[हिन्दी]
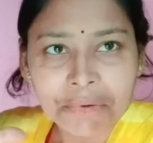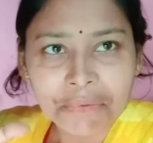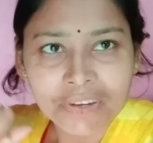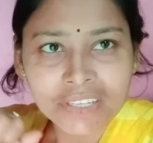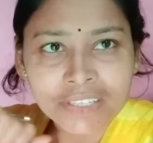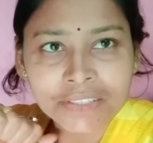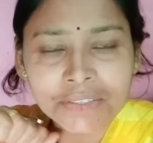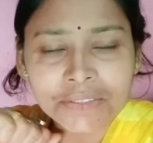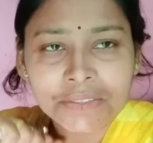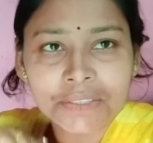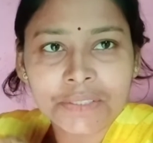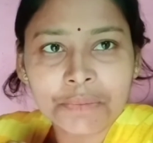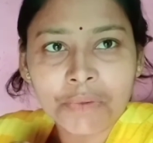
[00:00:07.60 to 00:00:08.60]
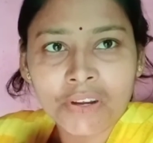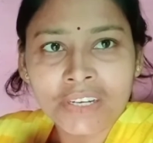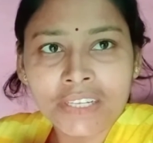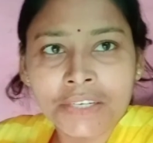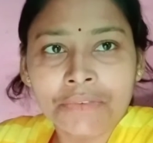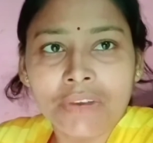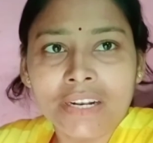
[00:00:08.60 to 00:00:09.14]
वन गुड
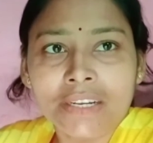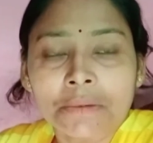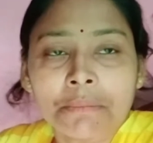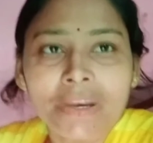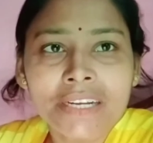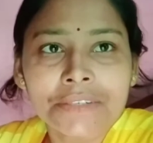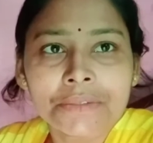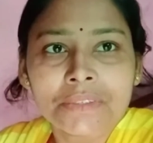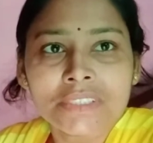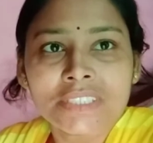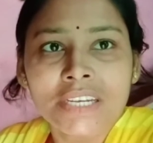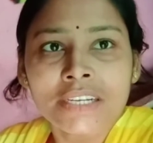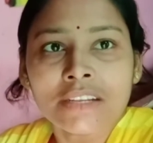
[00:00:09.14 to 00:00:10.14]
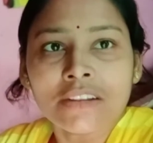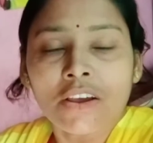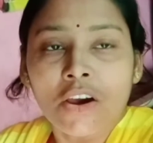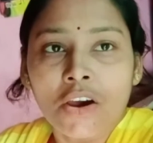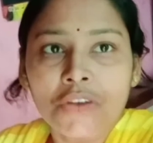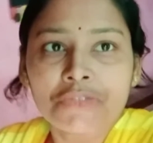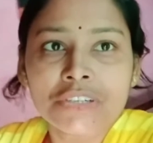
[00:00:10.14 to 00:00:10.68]
मॉर्निंग वेलकम बैक टू दी चैनल
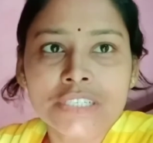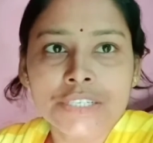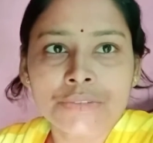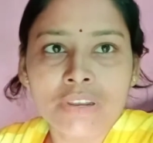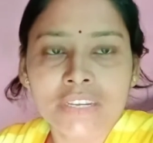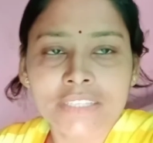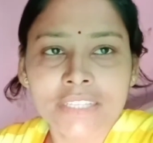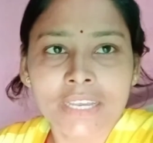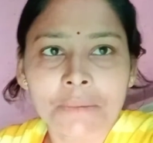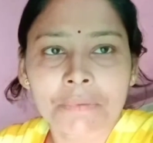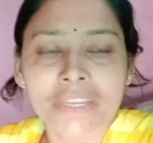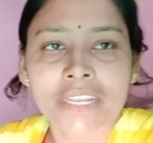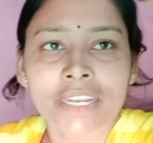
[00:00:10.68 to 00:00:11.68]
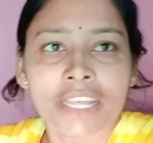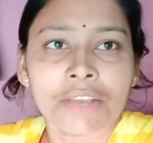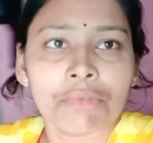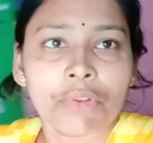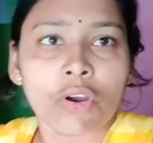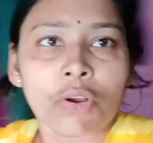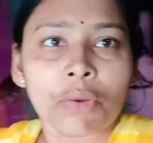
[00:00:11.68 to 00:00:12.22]
और फिर से स्वागत है आपका एक नए
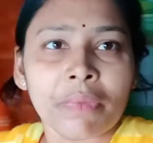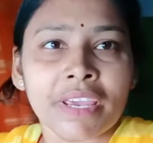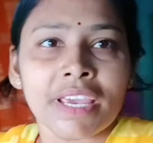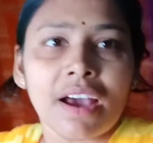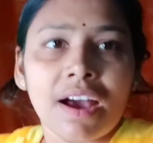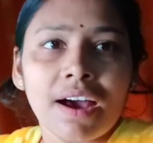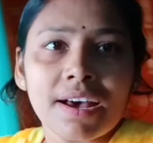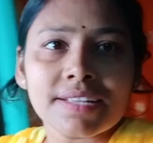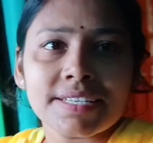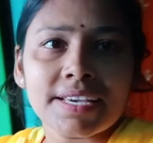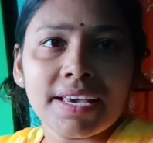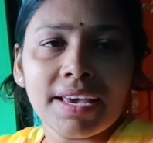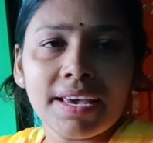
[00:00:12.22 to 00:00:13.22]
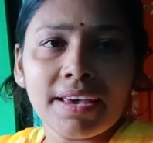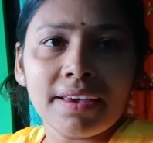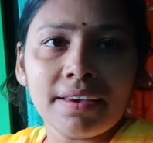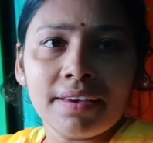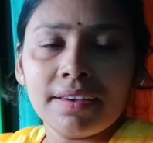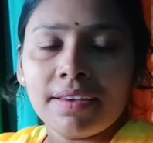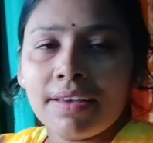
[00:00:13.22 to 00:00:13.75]
ब्लॉग में आज है
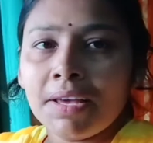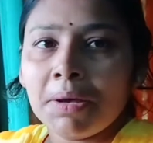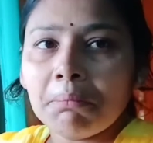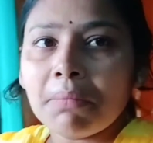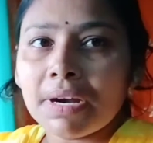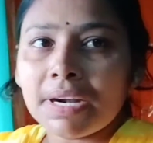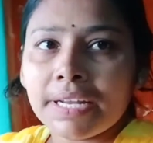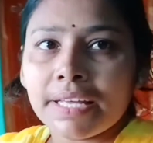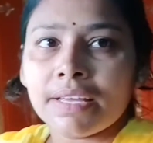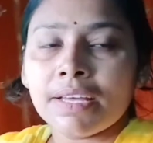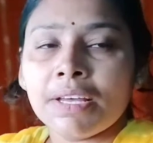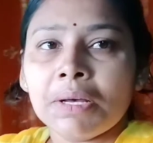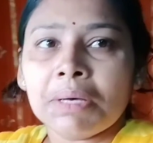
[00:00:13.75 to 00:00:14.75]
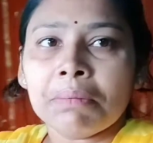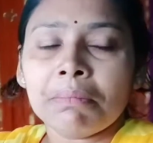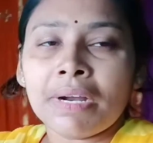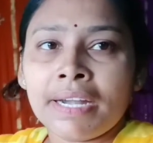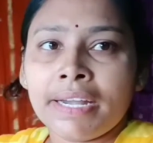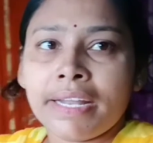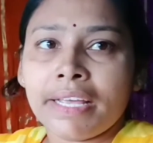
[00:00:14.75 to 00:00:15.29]
मंडे
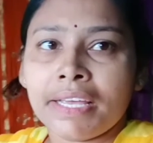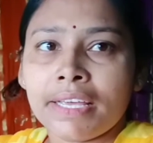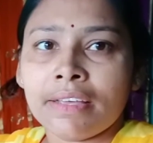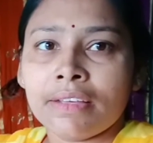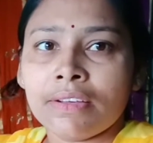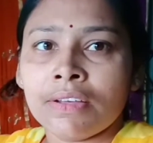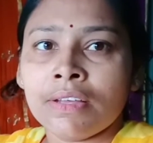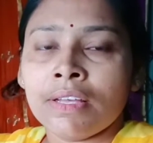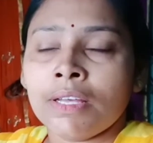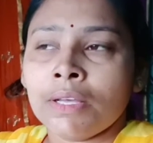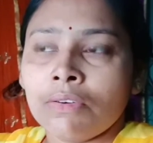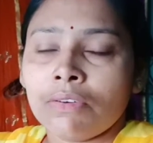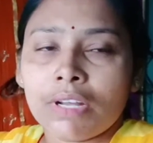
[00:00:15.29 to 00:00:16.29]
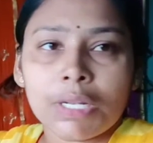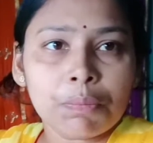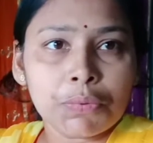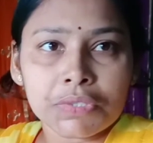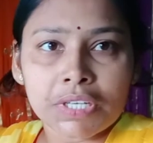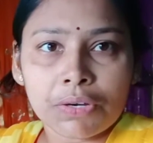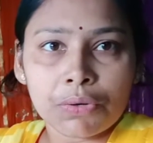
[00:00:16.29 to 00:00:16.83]
मंडे वाली
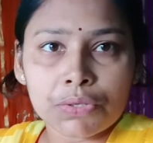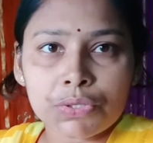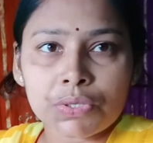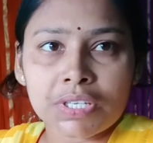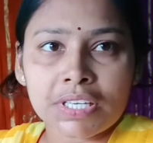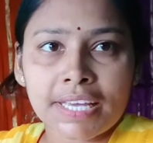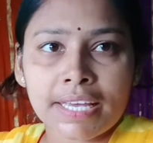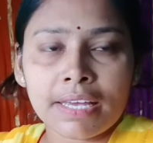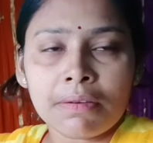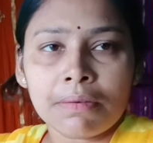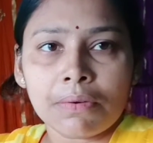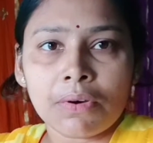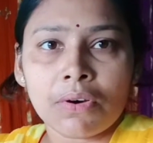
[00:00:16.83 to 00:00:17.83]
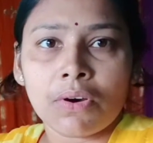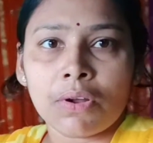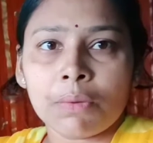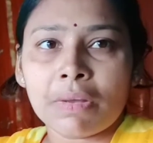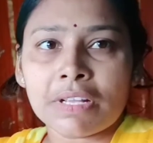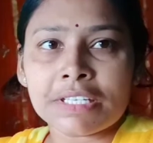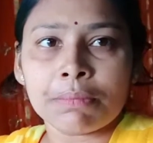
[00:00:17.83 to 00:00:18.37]
पूजा हो चुकी है और
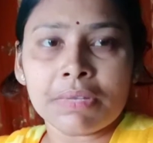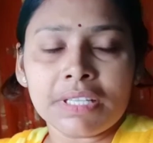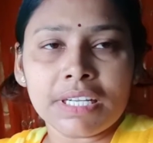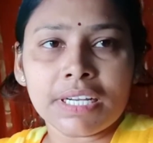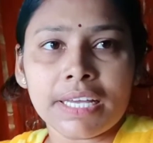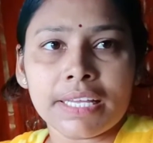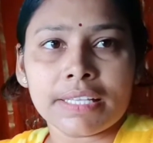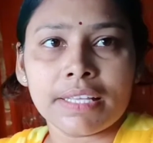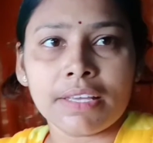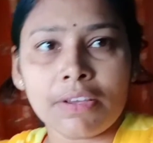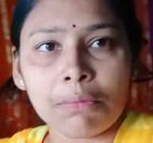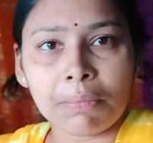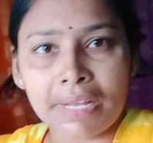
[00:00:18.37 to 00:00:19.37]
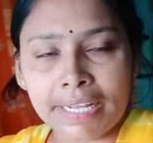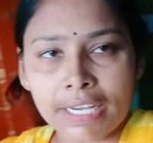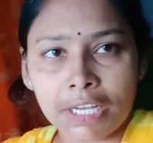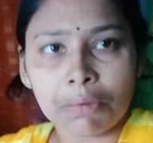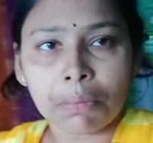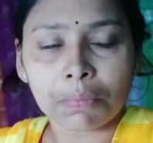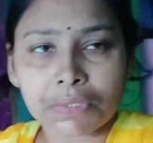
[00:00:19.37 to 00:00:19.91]
बच्चे मंदिर गए थे मैंने घर
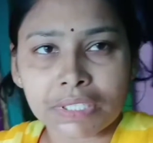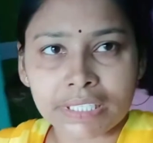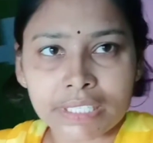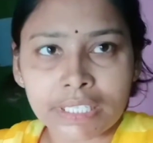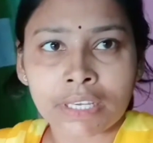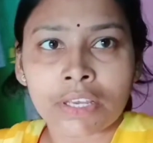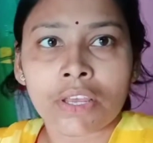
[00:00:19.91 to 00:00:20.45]
में पूजा की